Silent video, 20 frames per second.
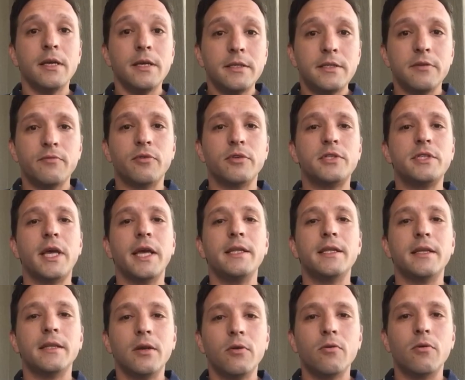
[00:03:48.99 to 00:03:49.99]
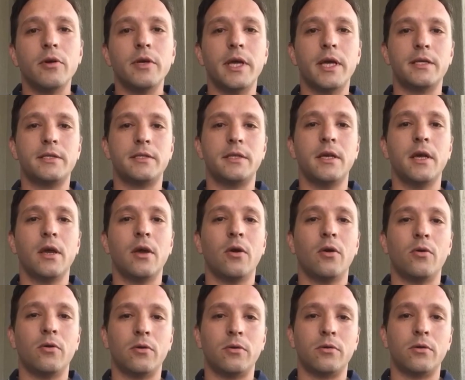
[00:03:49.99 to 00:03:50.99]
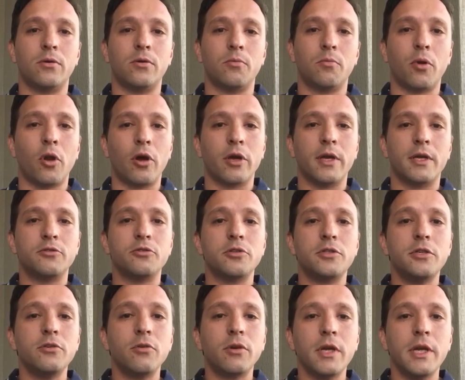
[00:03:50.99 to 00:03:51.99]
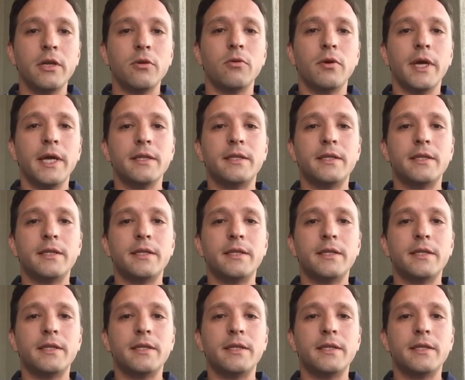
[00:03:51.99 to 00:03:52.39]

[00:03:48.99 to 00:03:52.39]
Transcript: E se você ainda não conhece o blog Raciocínio Clínico,